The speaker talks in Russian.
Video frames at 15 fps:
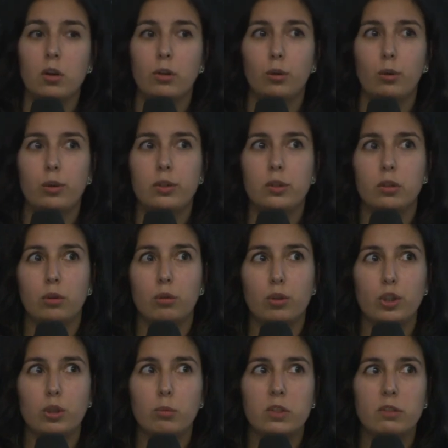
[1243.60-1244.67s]
То есть то,
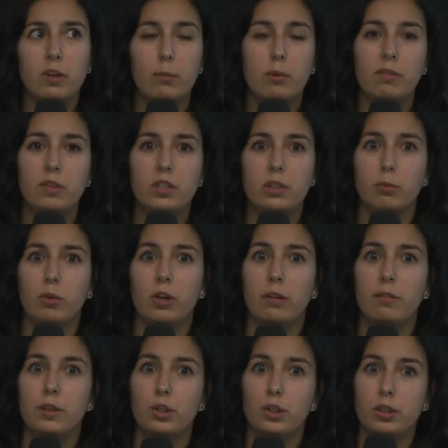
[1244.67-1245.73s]
что мы с вами видим
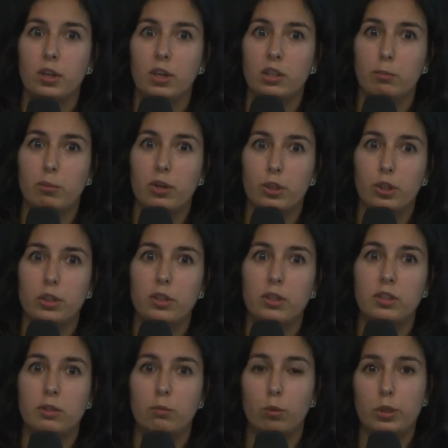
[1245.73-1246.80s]
графическое отображение
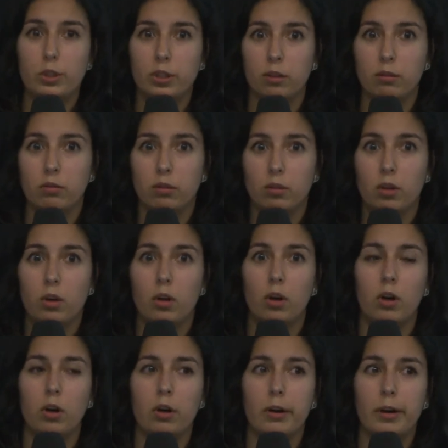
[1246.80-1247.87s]
сегодня,
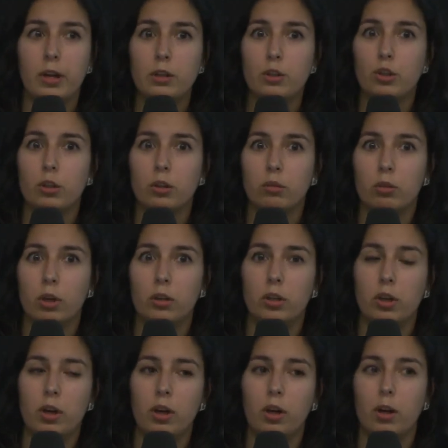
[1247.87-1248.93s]
а, раньше,
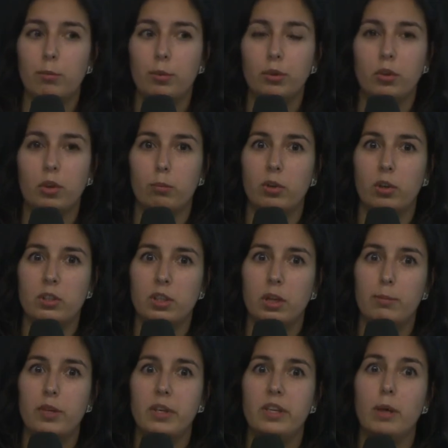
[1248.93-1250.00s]
когда компьютеры были
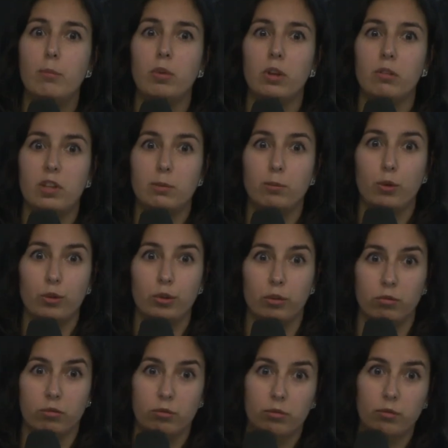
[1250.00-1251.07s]
слабее, не было
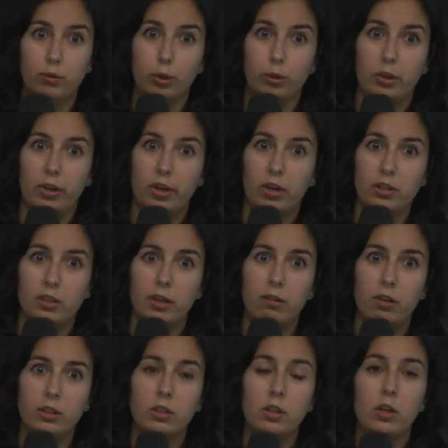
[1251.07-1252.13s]
возможно все это
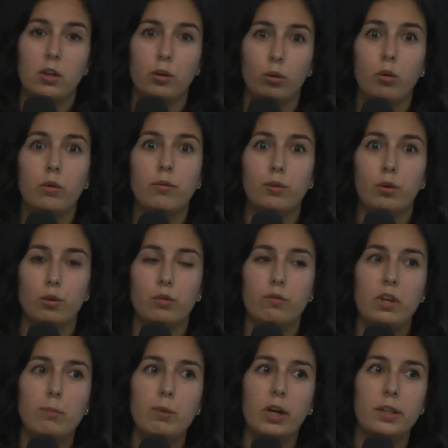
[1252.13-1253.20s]
реализовать. Но в то же
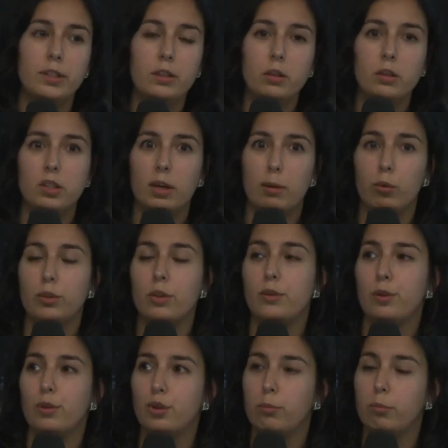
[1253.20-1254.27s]
время хотелось работать
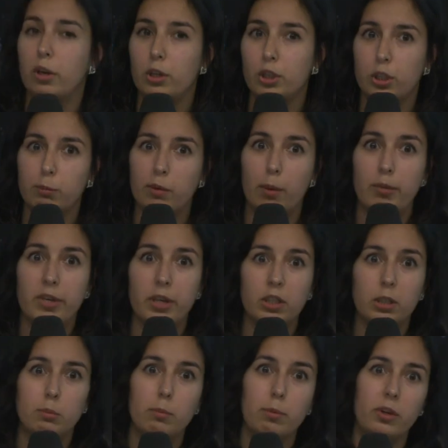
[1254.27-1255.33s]
с очень большими
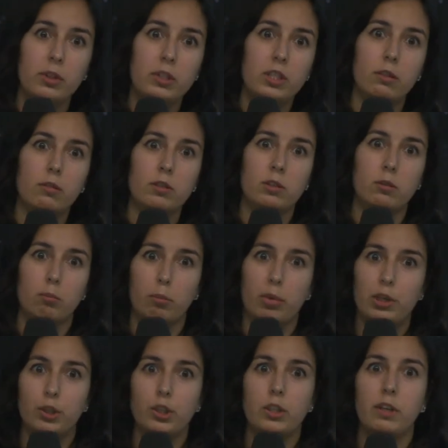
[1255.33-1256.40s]
объектами, проектировать
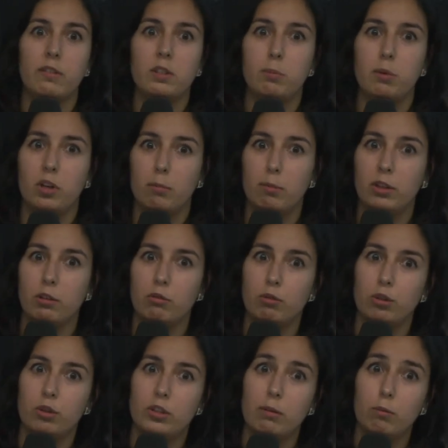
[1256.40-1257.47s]
большие
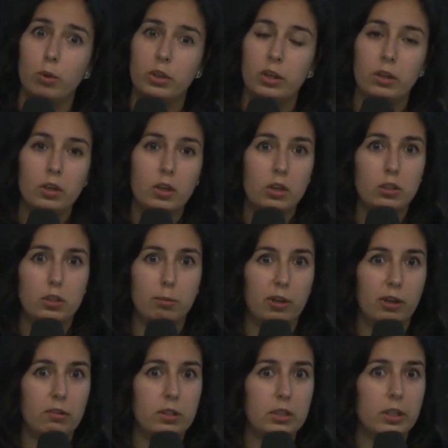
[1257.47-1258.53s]
нефтеперерабатывающие заводы,
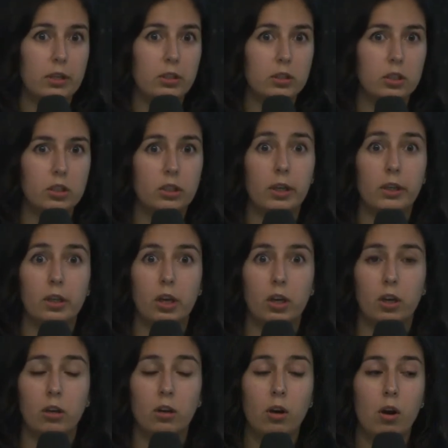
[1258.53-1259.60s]
тепловые станции и так
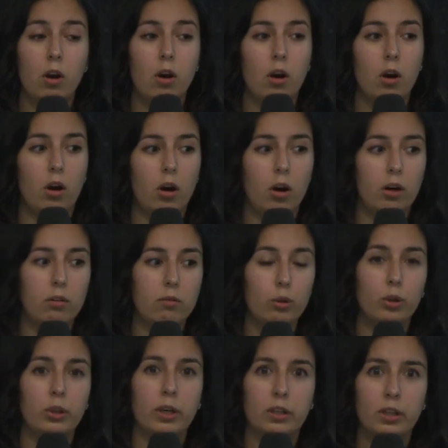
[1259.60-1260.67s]
далее. А,
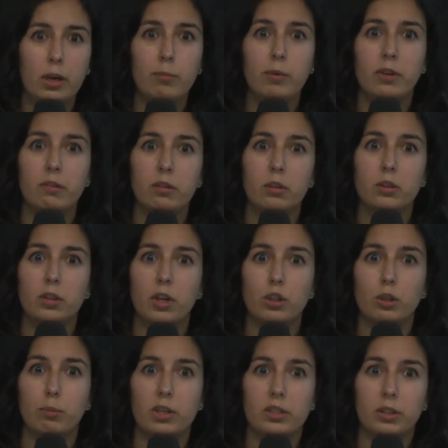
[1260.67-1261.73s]
вот тогда появилась
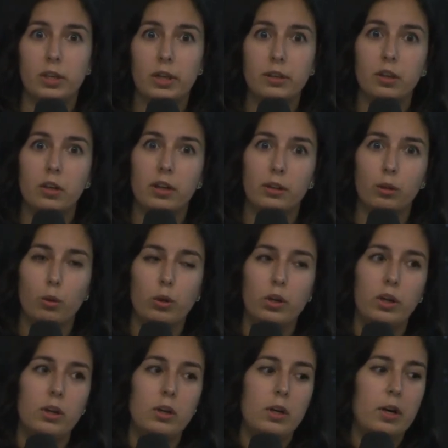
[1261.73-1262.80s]
наша база данных,
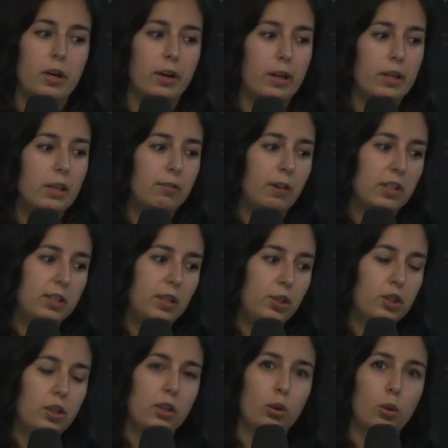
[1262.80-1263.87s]
которая хранит
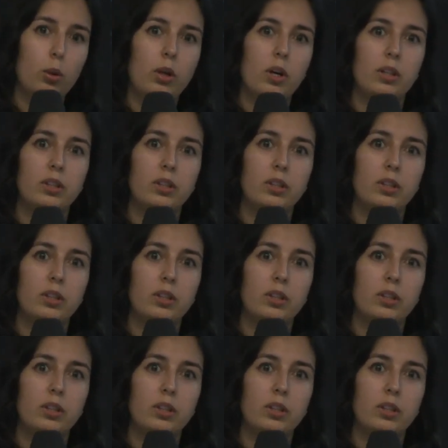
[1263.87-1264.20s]
фактически только